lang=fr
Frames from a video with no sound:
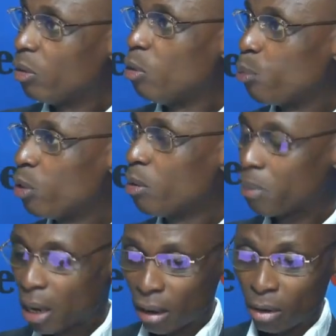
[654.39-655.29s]
depuis
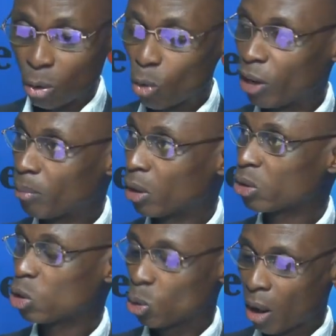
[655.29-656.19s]
par le gouvernement, que
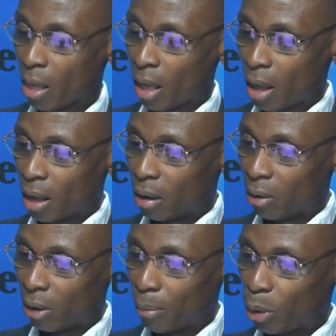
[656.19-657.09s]
ce soit
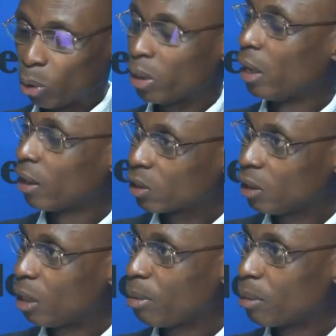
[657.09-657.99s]
euh, la plus haute
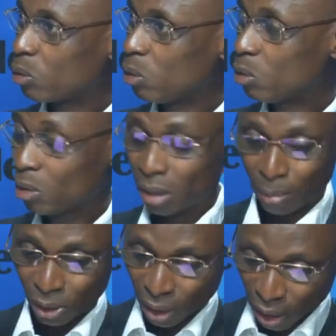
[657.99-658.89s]
hiérarchie, la primature, la présidente de